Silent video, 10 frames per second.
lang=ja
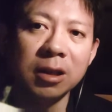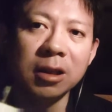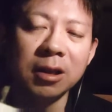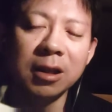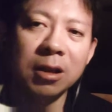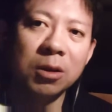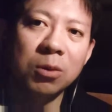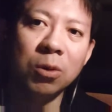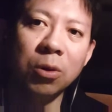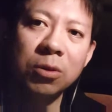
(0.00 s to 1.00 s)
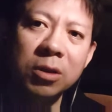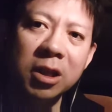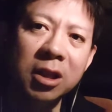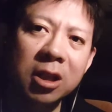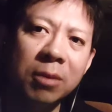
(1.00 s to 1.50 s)
え、この
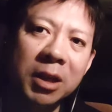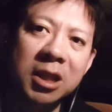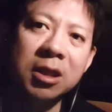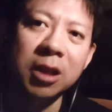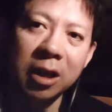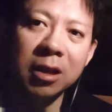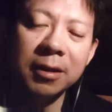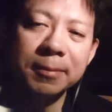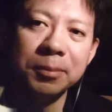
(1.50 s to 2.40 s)
金額は間違ってない